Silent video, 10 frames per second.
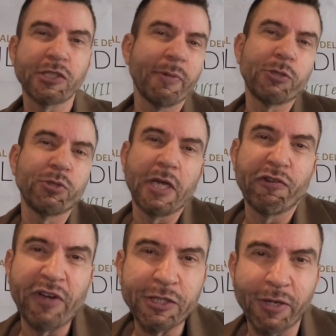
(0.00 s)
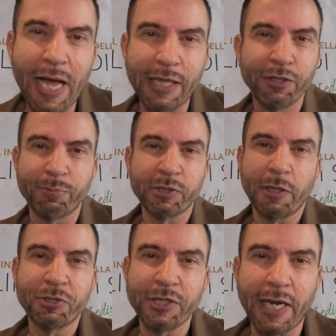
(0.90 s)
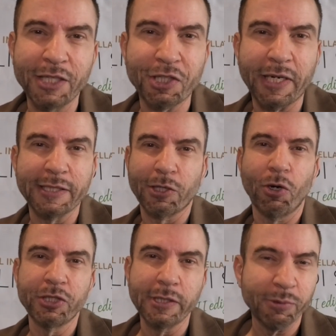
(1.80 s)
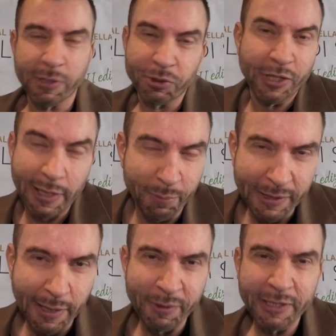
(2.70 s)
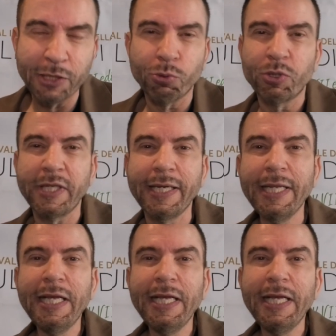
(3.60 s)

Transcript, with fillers: insomma tutti hanno fatto radio, possiamo citare Gerry Scotti, possiamo citarli praticamente tutti,